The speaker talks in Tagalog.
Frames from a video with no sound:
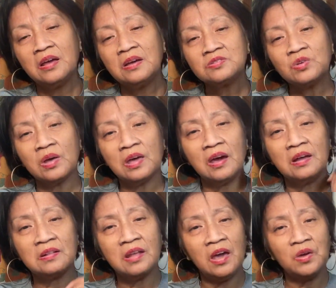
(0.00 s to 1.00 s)
So
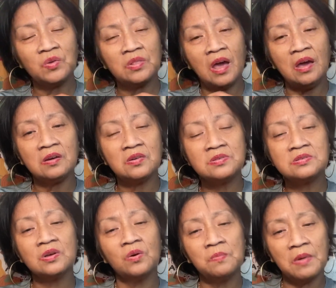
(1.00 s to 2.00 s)
again, thank you, thank you
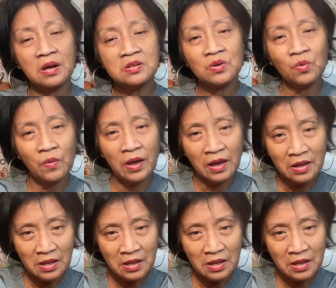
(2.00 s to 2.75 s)
so much, Weng.